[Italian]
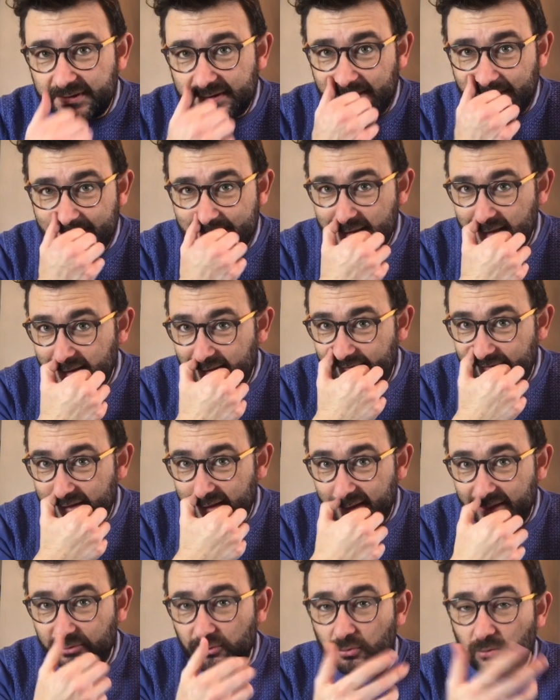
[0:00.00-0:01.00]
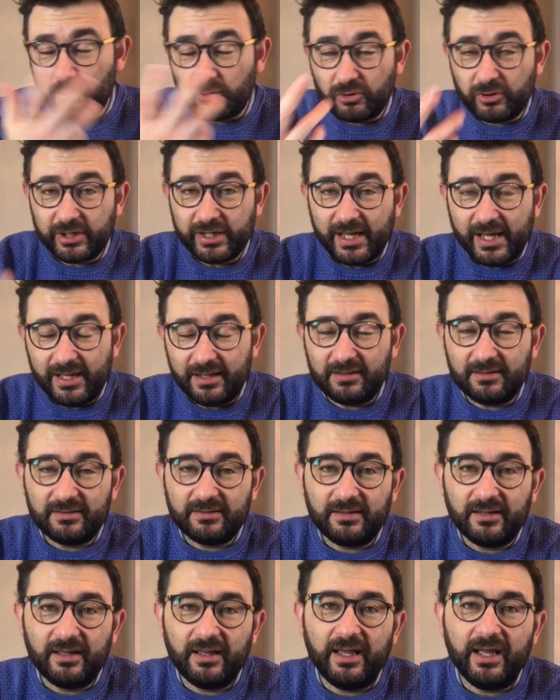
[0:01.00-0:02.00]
se leggete, avete letto Luca Oriente,